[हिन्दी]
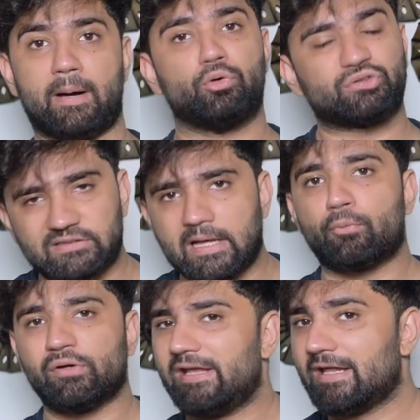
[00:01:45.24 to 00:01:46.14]
अब हो सकता है
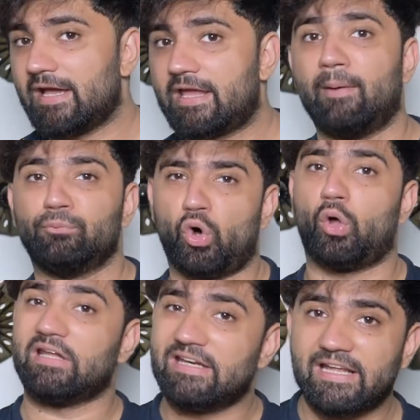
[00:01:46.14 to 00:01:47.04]
आपको ये लगे कि हम तो
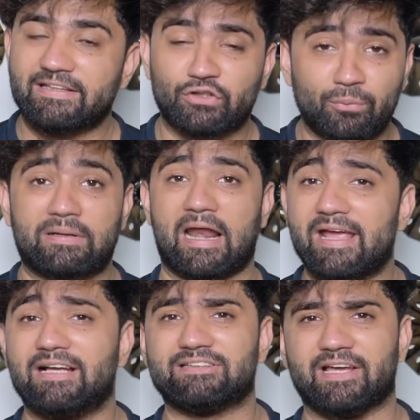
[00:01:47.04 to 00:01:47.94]
ऑनलाइन लेते तो हम
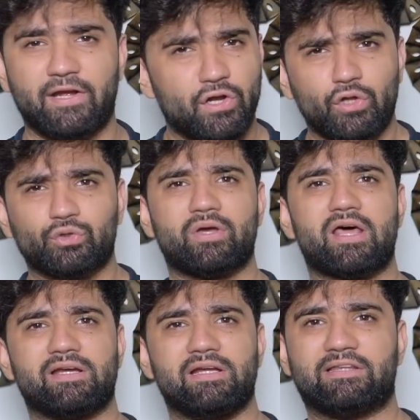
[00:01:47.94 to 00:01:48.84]
ट्राई कैसे करें तो
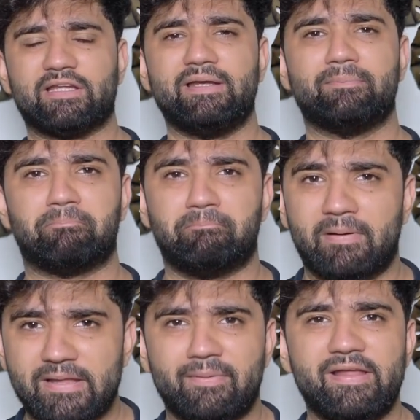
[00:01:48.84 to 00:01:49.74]
यार इतनी
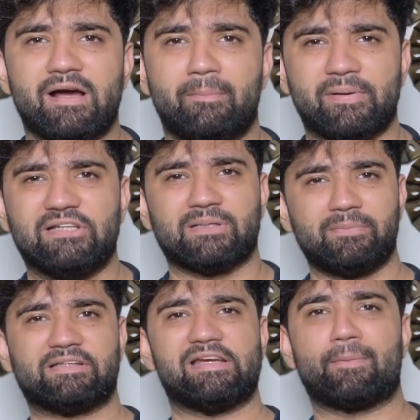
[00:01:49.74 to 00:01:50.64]
बड़ी बड़ी कंपनीज
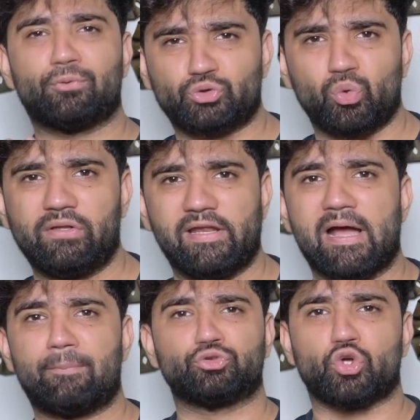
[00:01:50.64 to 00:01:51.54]
अब इतनी आपको छूट दे रही
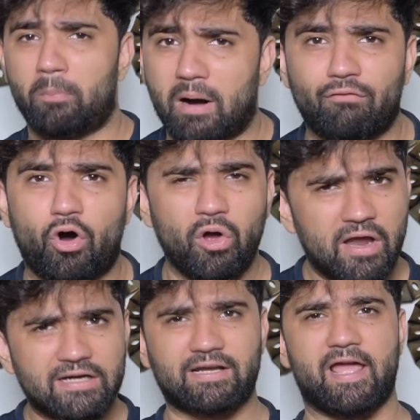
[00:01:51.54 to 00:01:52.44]
है आप उसको मंगवाओ
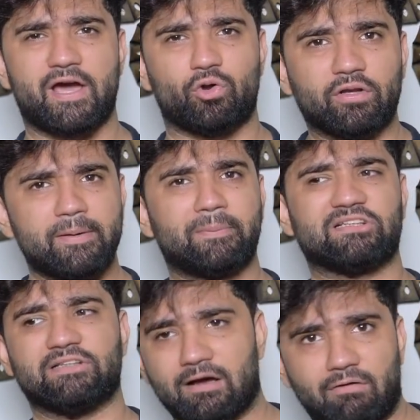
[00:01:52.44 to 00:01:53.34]
ट्राई करो नहीं
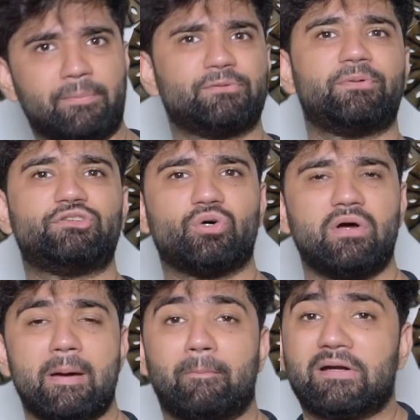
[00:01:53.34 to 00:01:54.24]
पसंद आया वापस भेजो
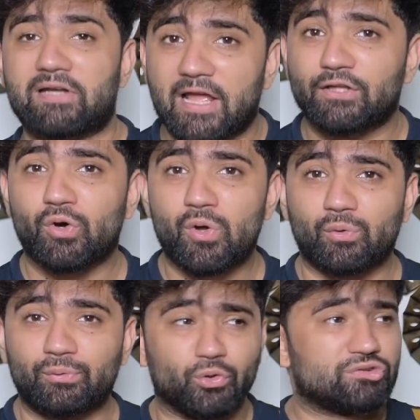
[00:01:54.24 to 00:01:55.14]
बट ट्राई तो
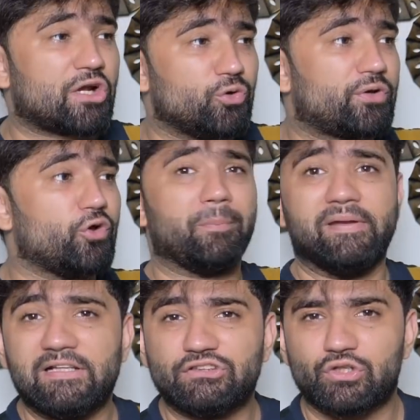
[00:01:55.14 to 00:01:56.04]
करो दो चार लोग के
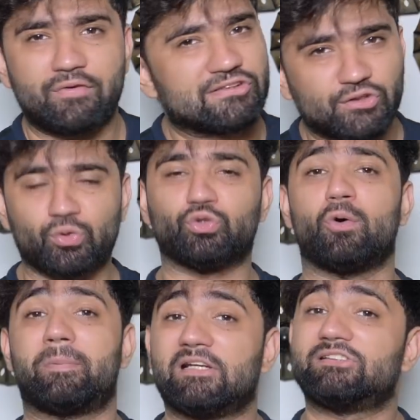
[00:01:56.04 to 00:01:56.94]
ओपिनियंस लो वैसे तो खुद
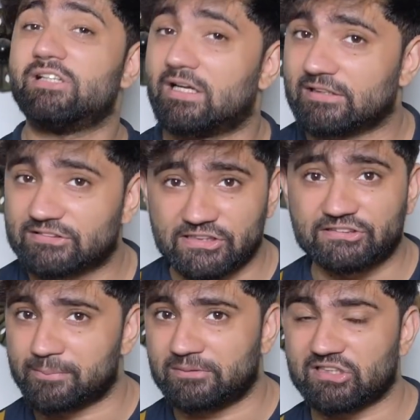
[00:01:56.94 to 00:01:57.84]
को पता चल जाता है
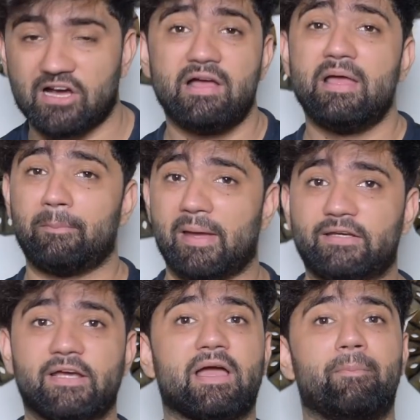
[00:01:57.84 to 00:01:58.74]
शेड्स हमेशा
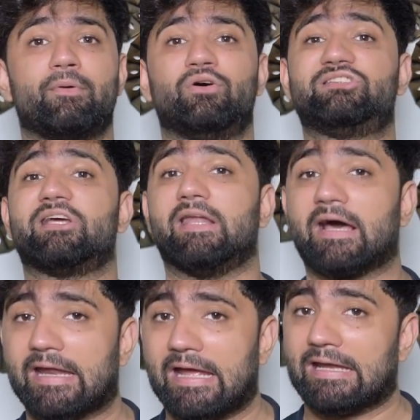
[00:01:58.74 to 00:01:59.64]
पहन के कि हम पे वो अच्छे
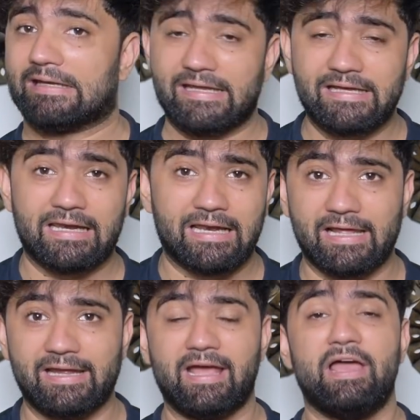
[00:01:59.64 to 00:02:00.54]
लग रहे हैं नहीं लग
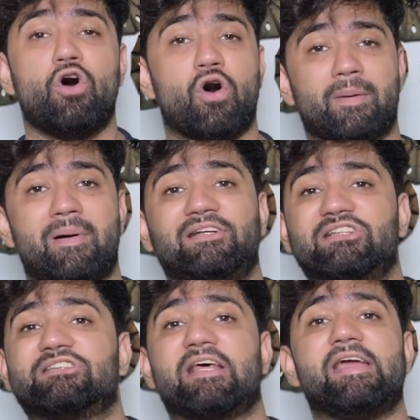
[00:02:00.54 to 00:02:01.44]
रहे हैं और हमारे
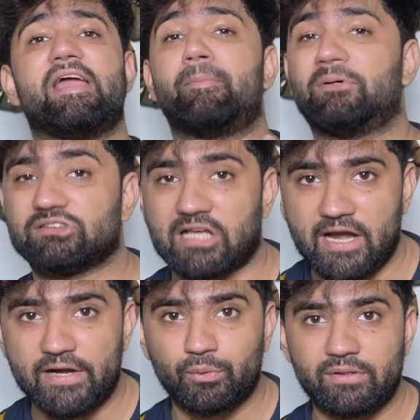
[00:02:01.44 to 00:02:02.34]
जिस तरीके की
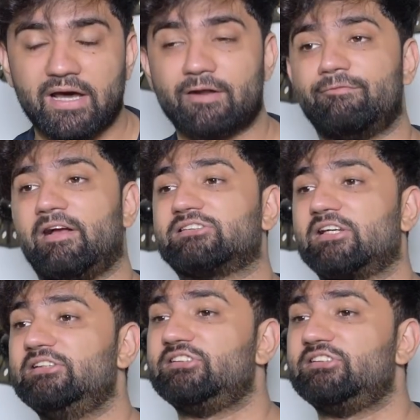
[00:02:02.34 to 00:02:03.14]
पर्सनैलिटी होती है अगर हम वैसा ही